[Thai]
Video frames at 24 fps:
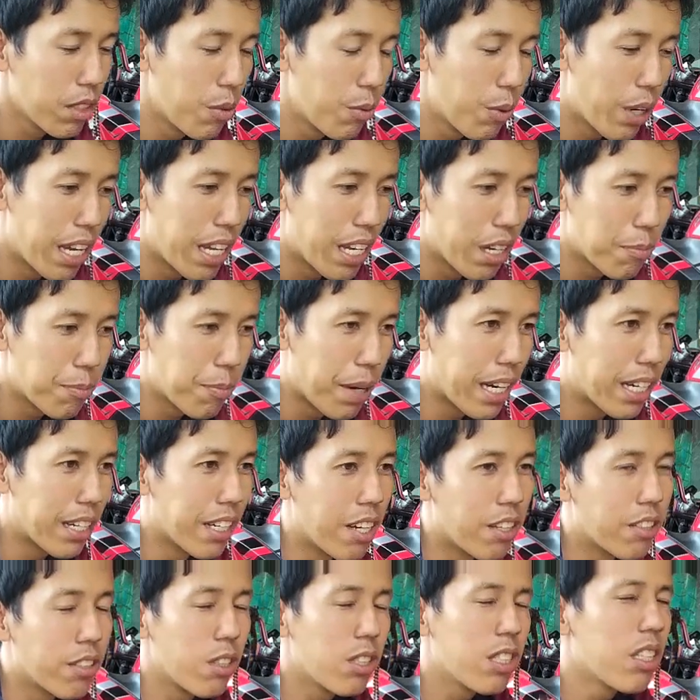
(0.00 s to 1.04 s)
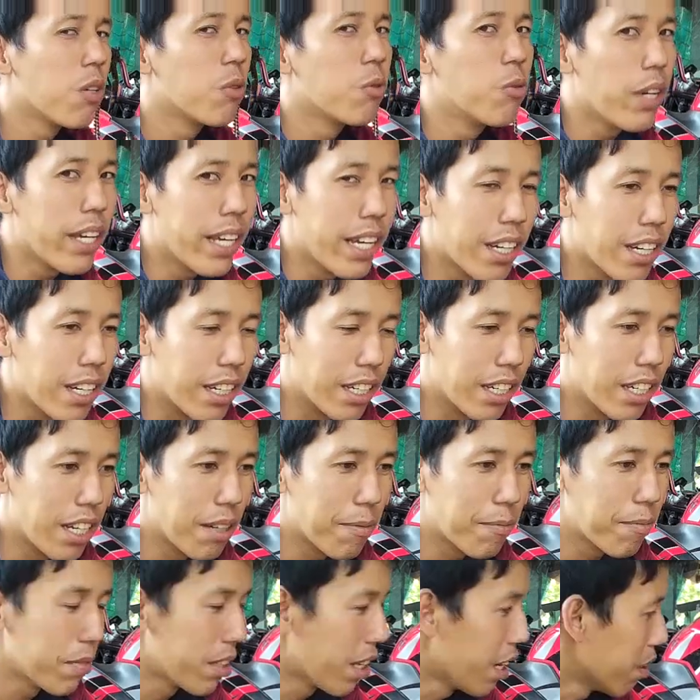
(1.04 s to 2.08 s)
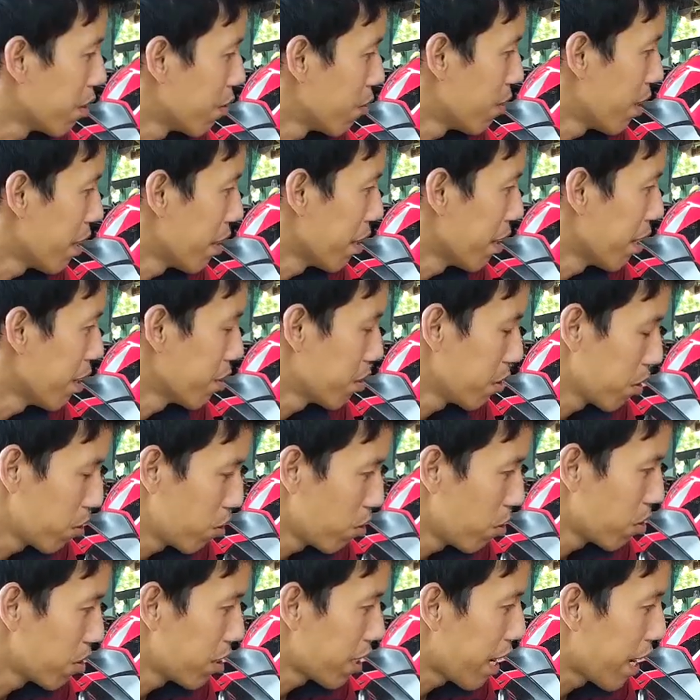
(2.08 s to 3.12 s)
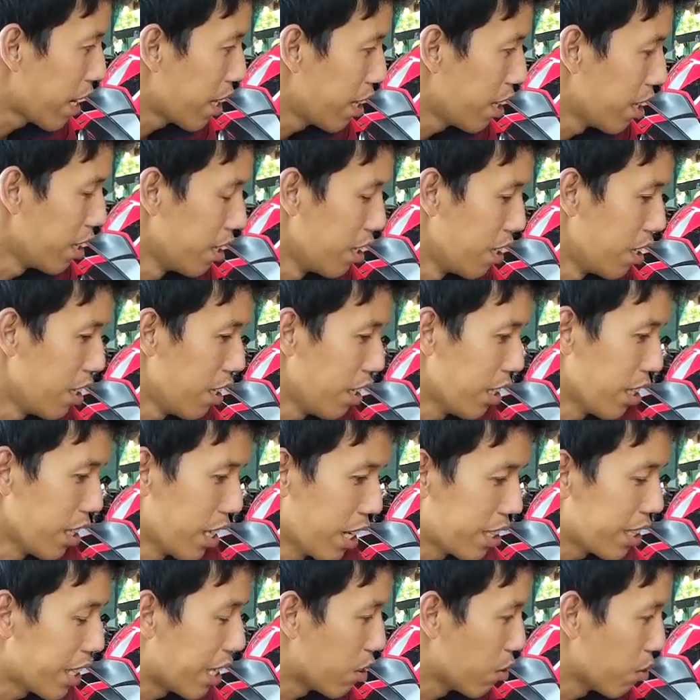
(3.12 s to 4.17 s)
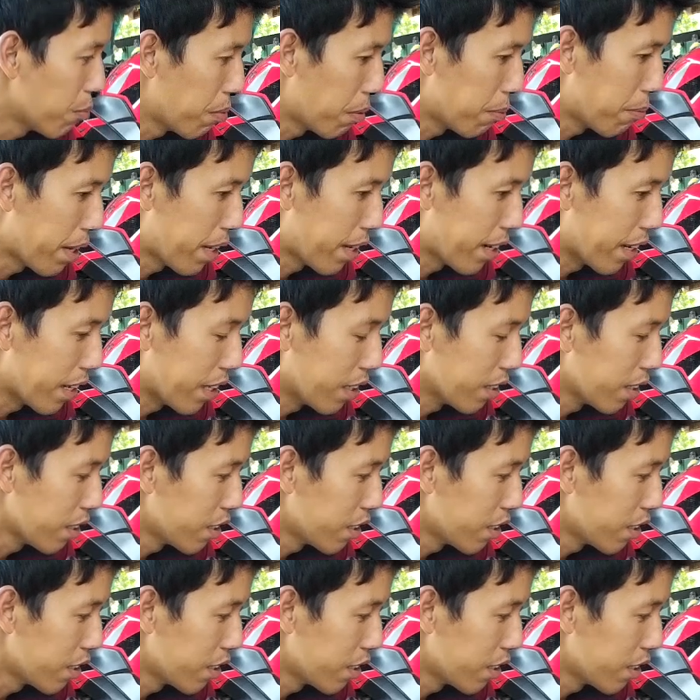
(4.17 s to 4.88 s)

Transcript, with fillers: เวลาเราปั่นเราก็จะรู้เองนะครับนะว่าเราจะต้องใช้อัตราทดประมาณไหน